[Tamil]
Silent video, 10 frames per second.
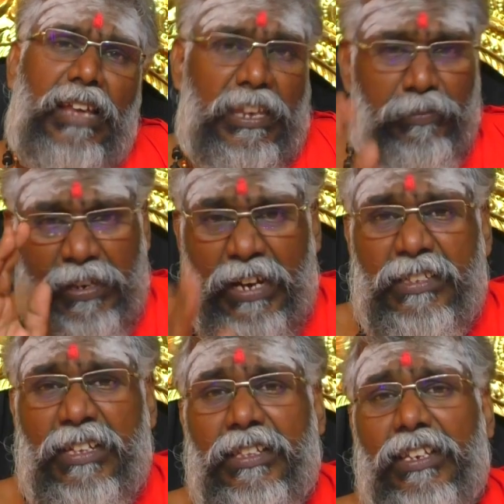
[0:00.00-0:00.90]
நிறைய பேருக்கு
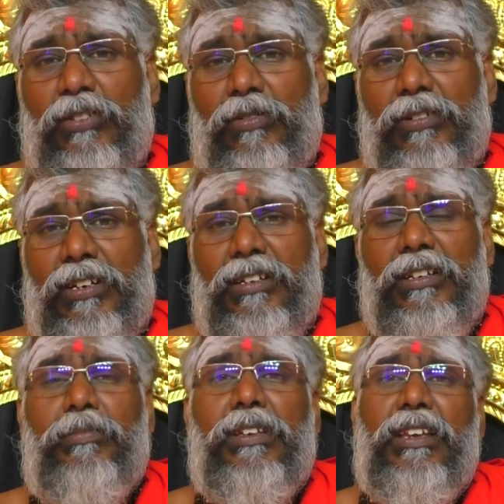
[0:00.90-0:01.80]
அதுதான் தெரியும்
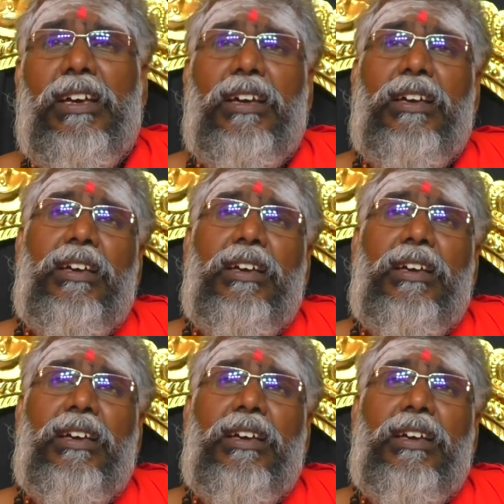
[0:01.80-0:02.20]
எப்படின்னா